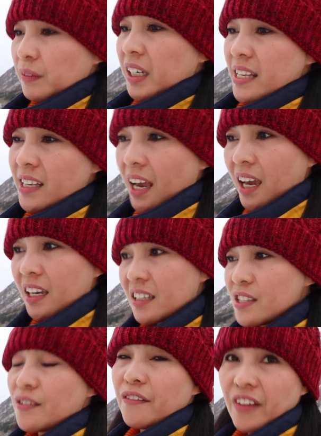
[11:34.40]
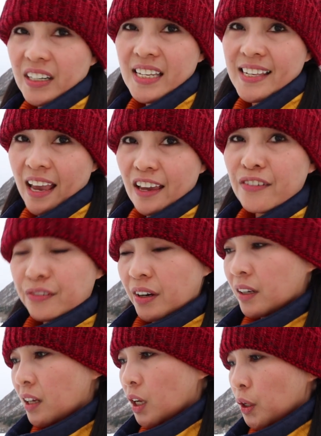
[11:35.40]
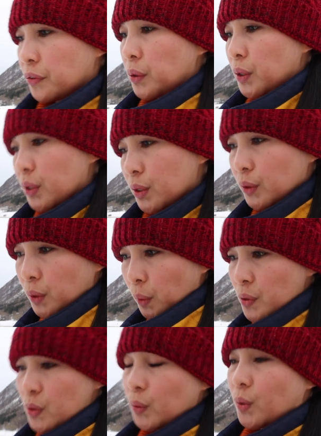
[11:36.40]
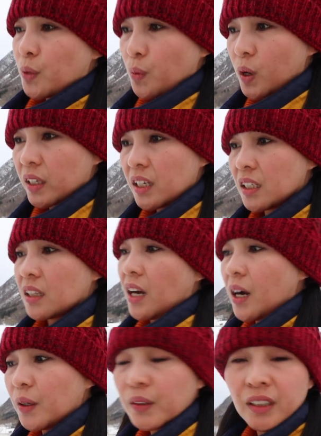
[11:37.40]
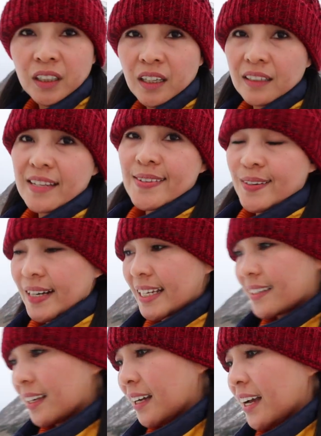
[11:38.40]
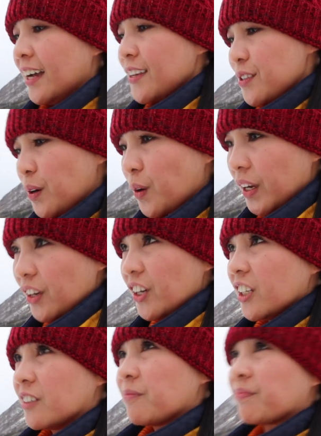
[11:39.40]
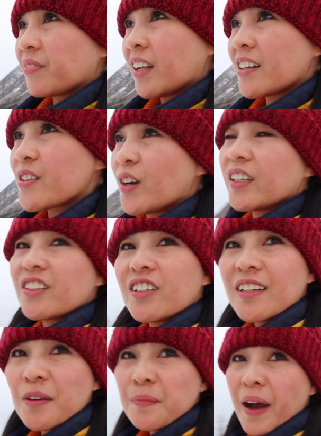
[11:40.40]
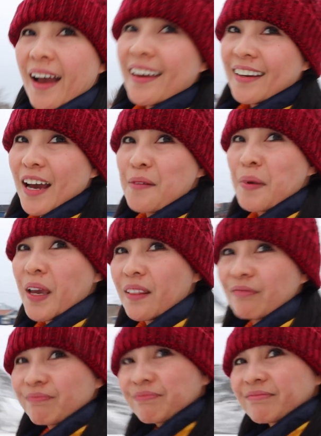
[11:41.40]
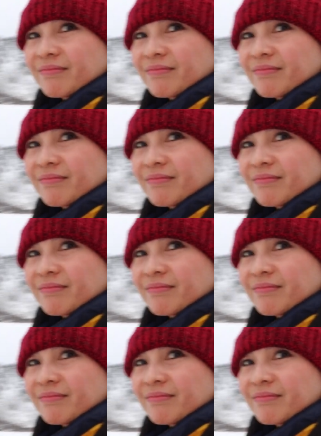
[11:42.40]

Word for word: kasi it's very safe for those who are walking down in the street. So ayun. So andyan na yung bahay namin.